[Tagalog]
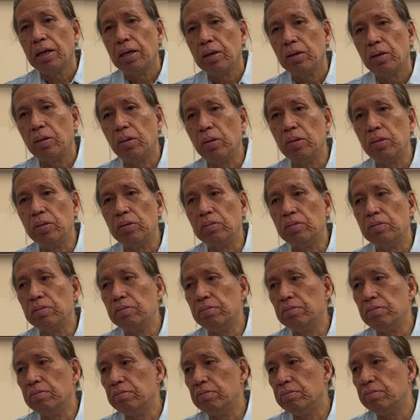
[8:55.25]
Kung
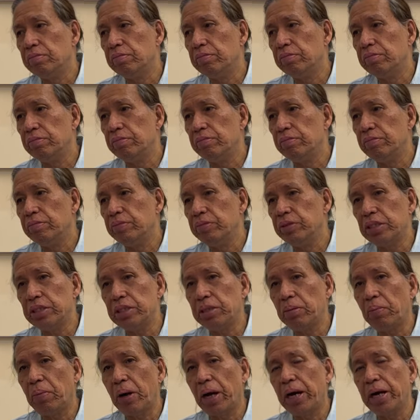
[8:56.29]
dyan
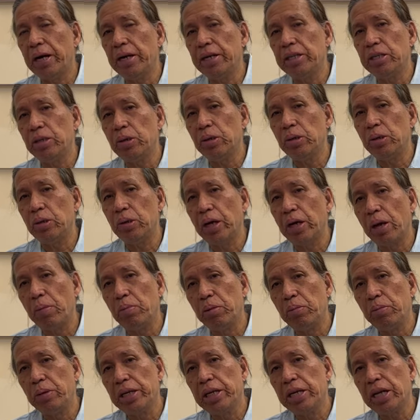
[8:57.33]
sa bahay nyo, okay,
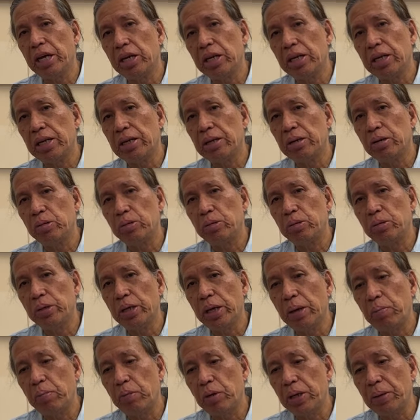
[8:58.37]
bumili kayo ng
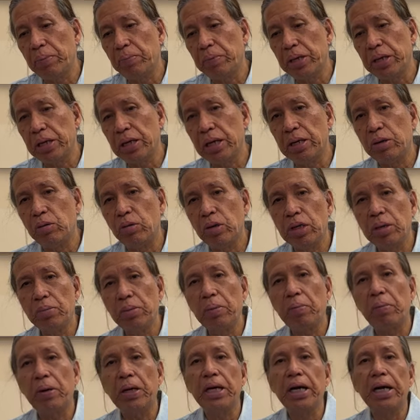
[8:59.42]
kulay pulang pinggan, huwag na may
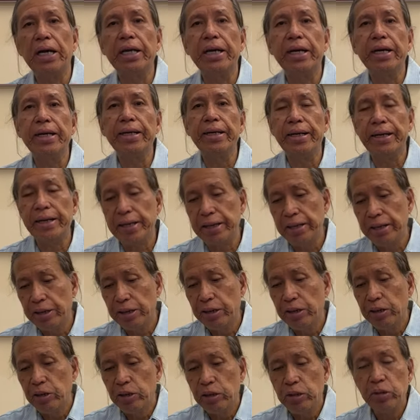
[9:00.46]
pagkalaki-laki
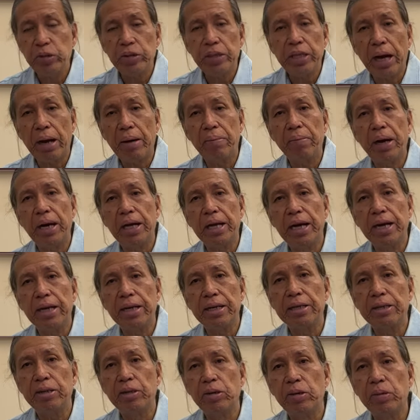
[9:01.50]
yung tama
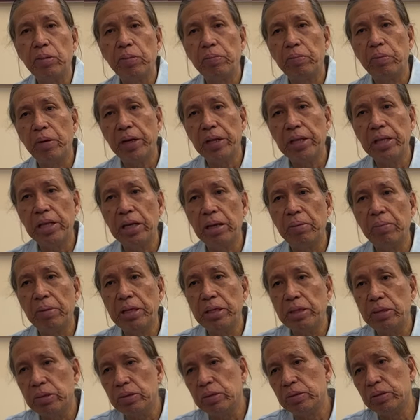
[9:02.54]
lang. O, pwede naman
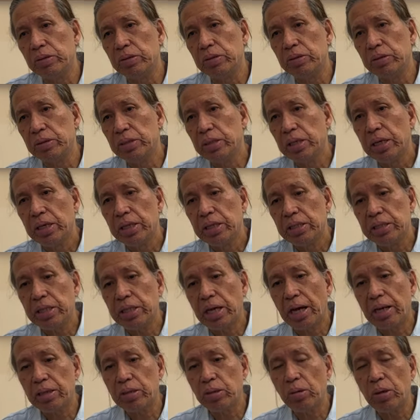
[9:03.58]
yung
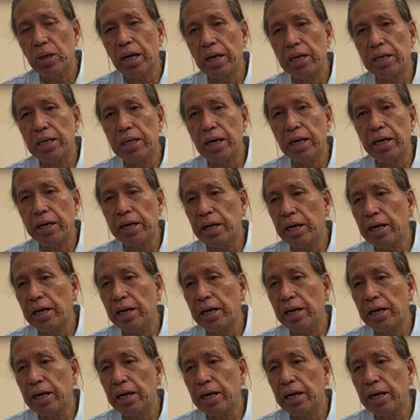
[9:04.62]
sakto lang ang laki.